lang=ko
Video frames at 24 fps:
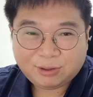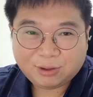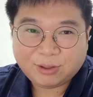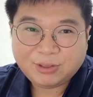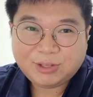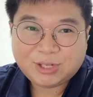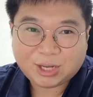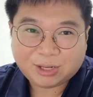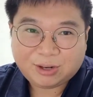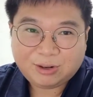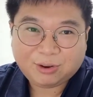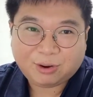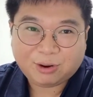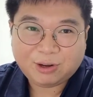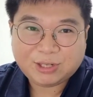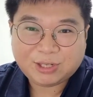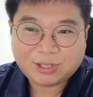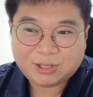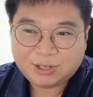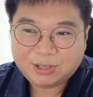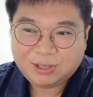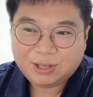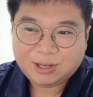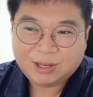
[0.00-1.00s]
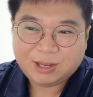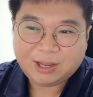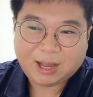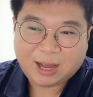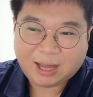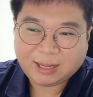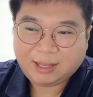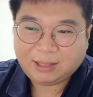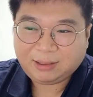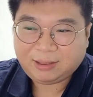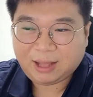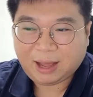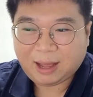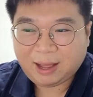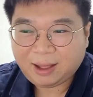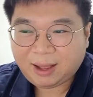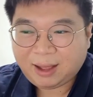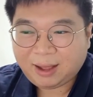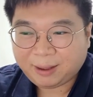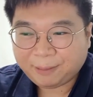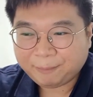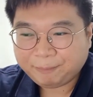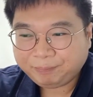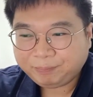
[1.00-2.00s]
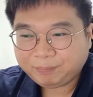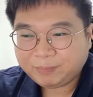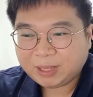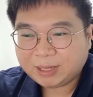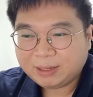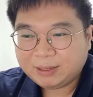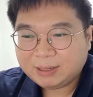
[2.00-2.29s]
연자를 걸지는 않았다.